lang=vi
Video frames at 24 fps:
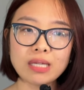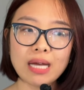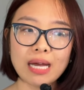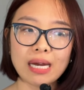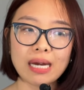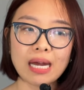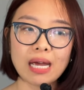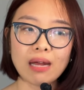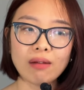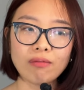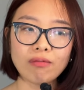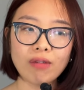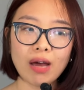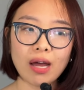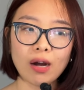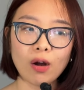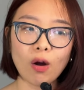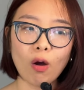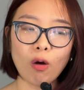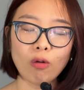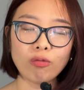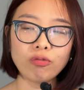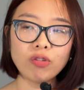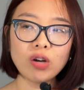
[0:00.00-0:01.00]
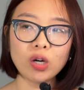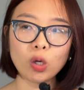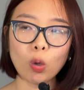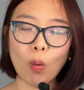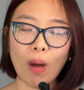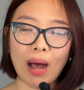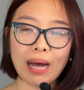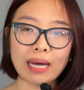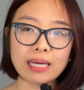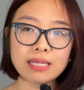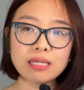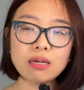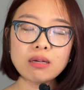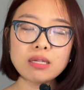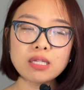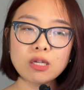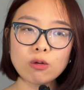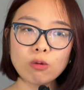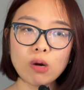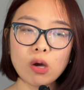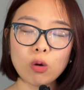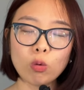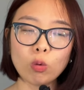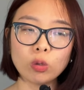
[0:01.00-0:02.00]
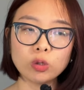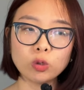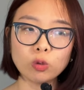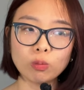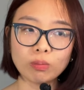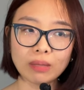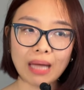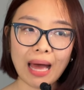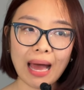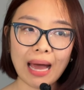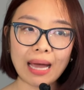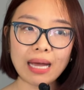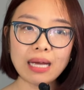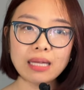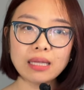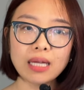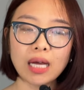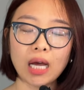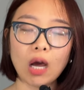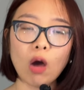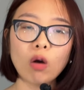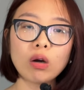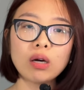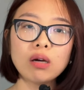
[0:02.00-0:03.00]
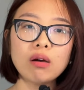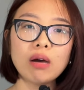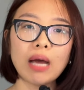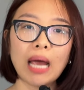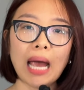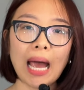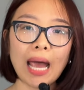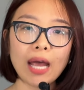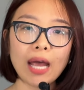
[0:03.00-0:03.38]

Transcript: cố xảy đến và nó vượt quá cái sức chịu đựng của chúng ta ấy, thì con